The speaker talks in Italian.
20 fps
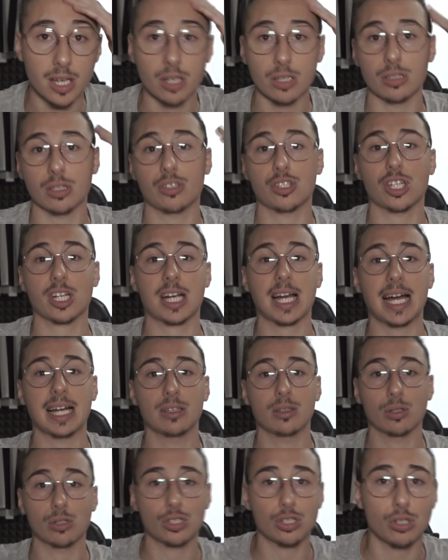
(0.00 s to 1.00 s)
Io sto
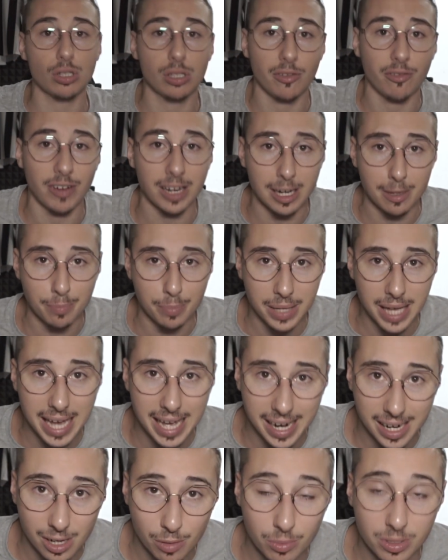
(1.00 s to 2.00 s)
cercando solo di fare il
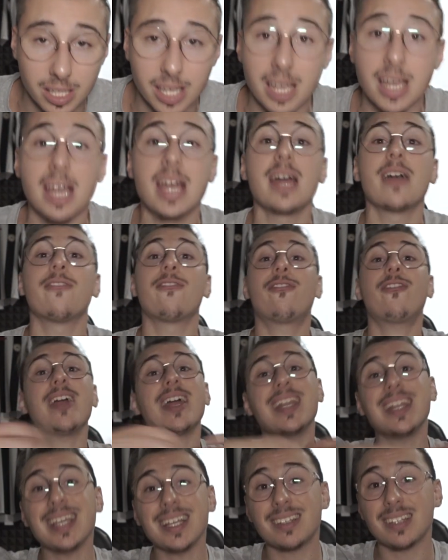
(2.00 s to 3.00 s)
PR, quindi
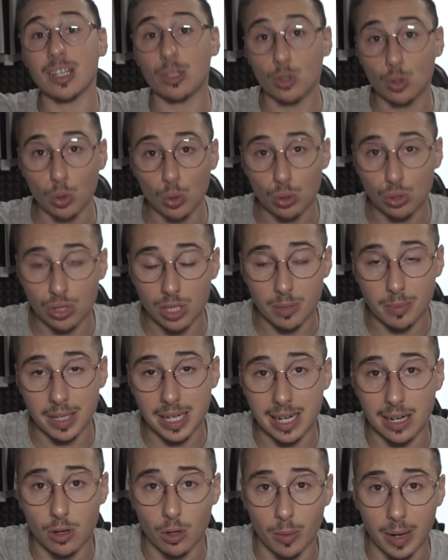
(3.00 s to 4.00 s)
venite tutti, mi
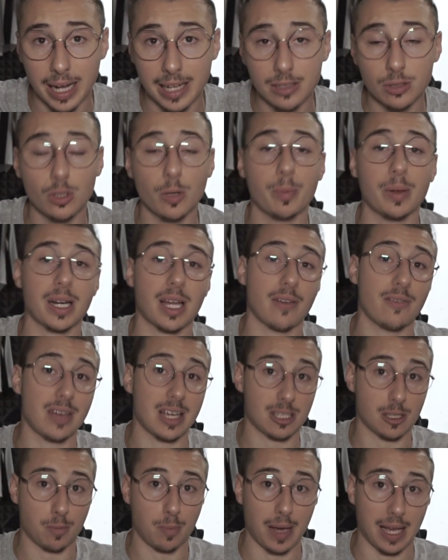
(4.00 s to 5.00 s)
raccomando, perché vi
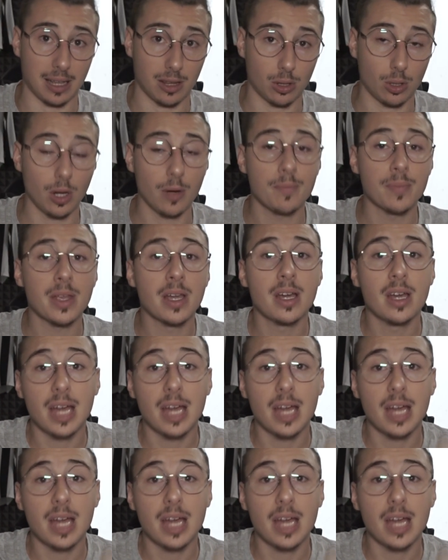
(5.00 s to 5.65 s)
aspetto.